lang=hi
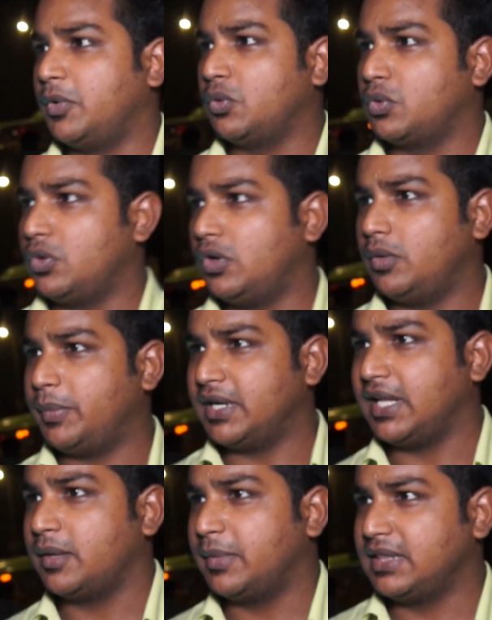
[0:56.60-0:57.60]
में उनको
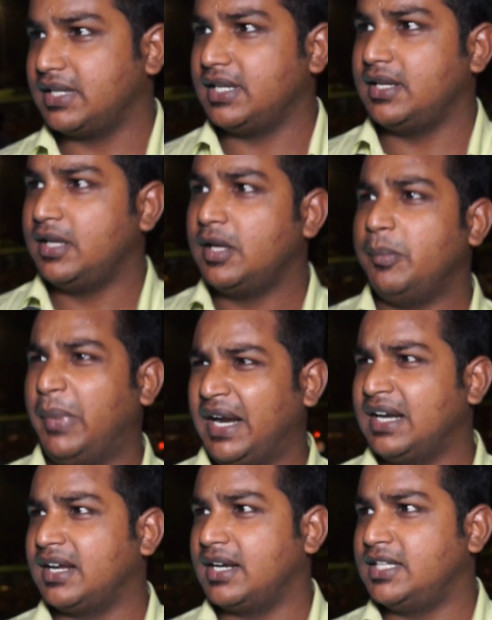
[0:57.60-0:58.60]
प्रधानमंत्री
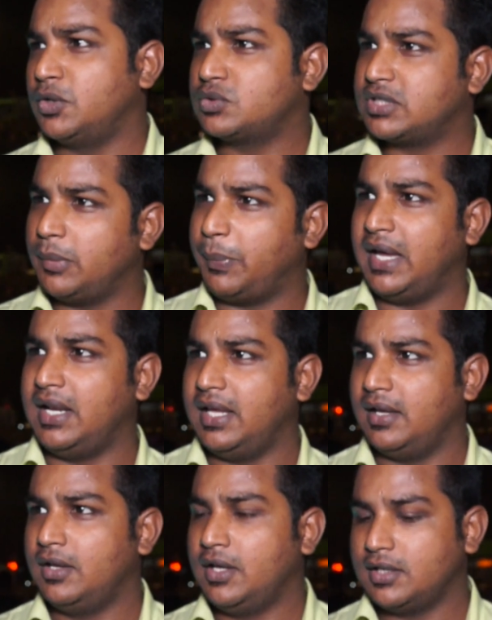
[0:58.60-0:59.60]
बैंड कर दिया उससे
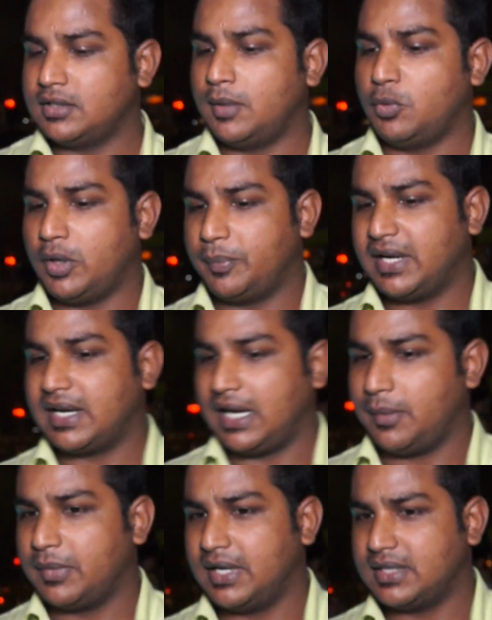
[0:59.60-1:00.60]
पहले जब वो अपना
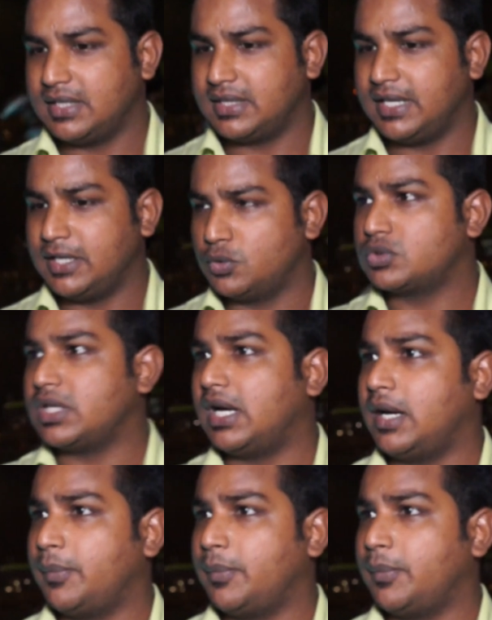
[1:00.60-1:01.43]
काम करते थे हिंदुस्तान